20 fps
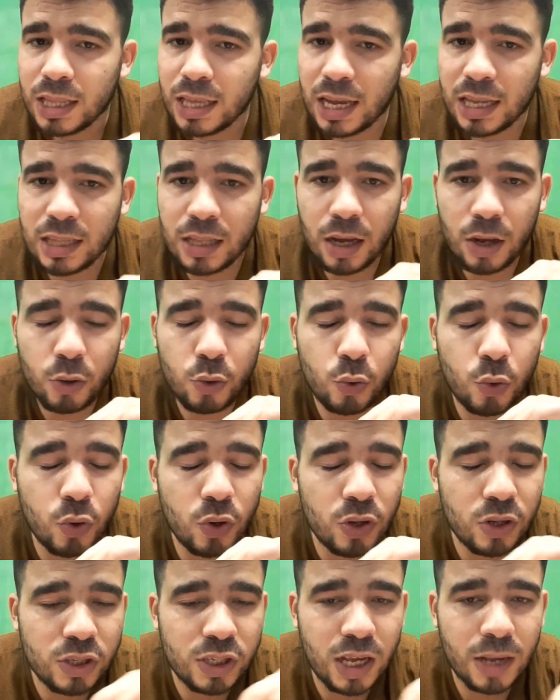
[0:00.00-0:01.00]
ان كل
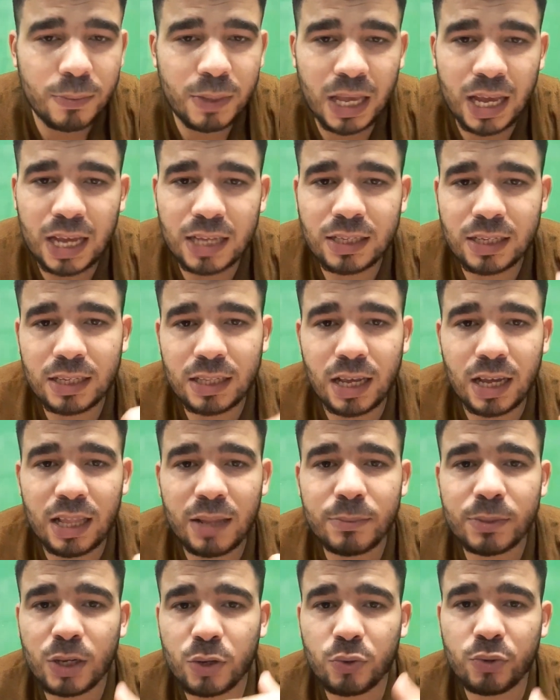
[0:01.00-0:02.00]
الجامعات اذا
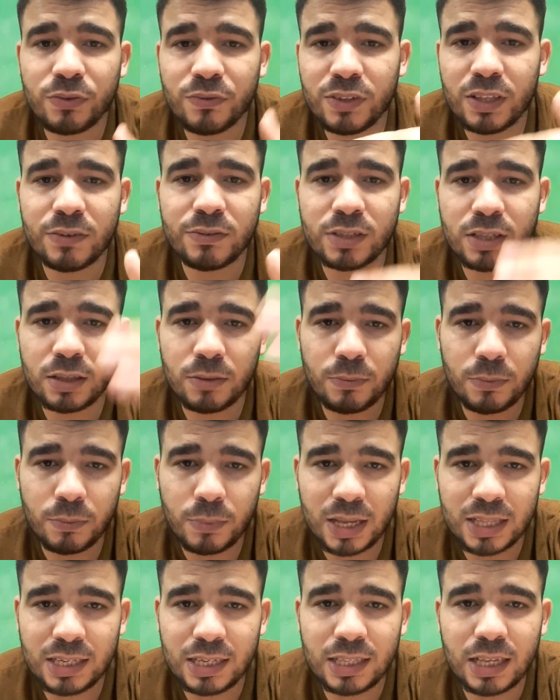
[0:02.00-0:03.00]
لم تكن في نفس
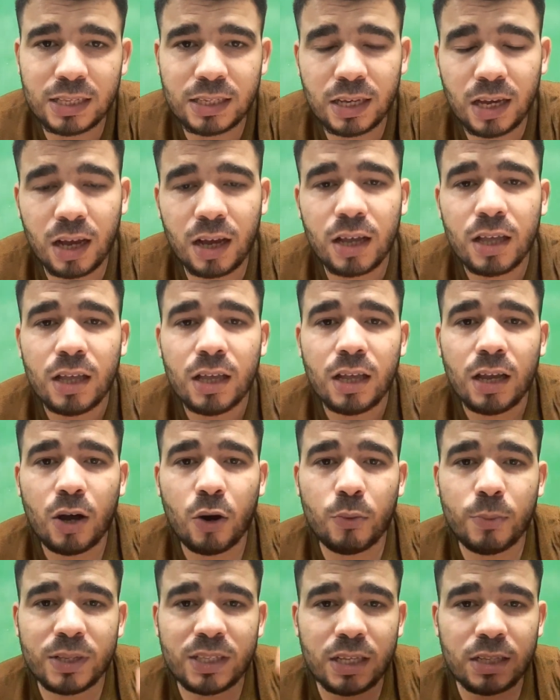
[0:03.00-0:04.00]
مدينتها
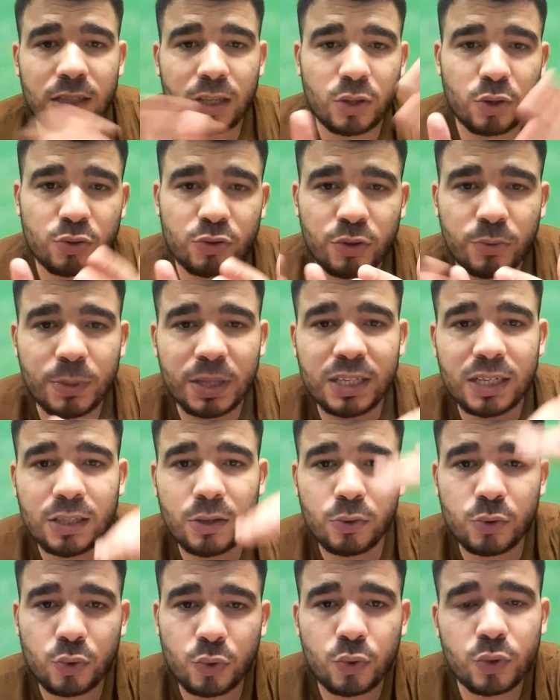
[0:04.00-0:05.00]
او مثلا تدرس في مدينه
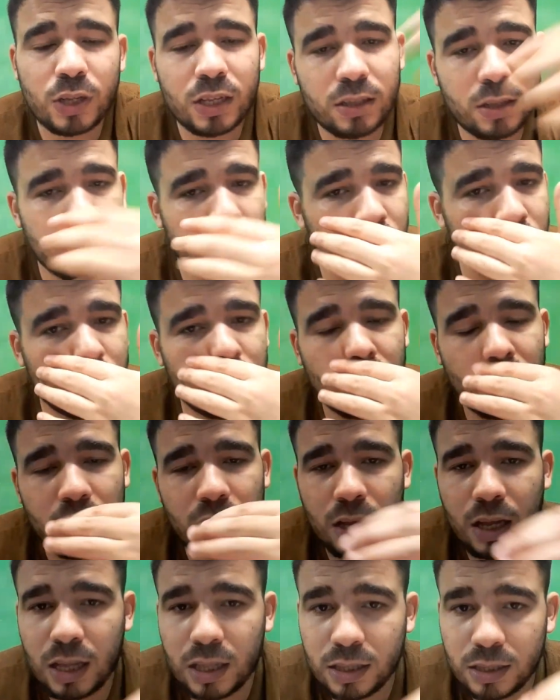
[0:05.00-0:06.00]
وتريد ان تدرس
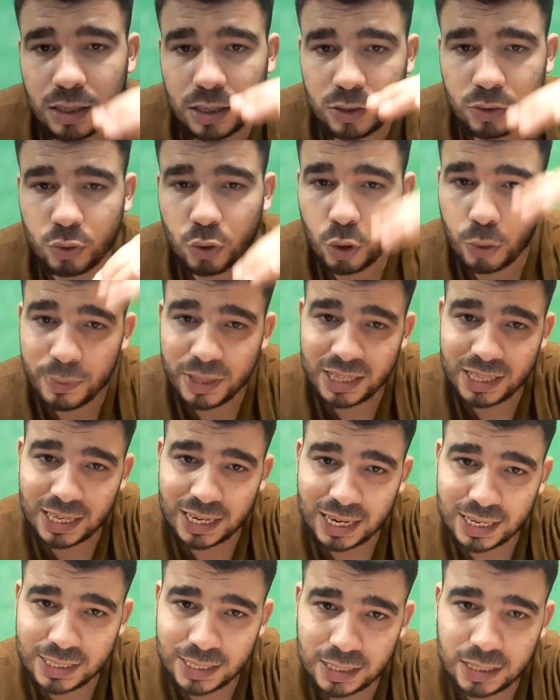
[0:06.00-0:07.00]
أن تكمل
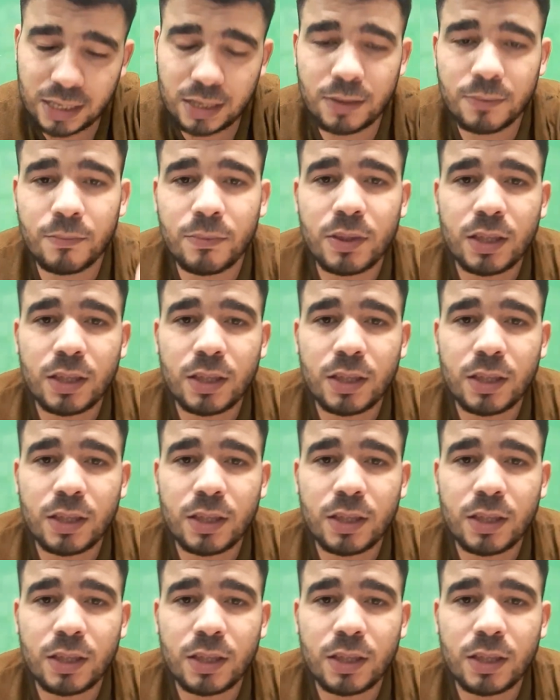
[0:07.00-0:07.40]
دراستك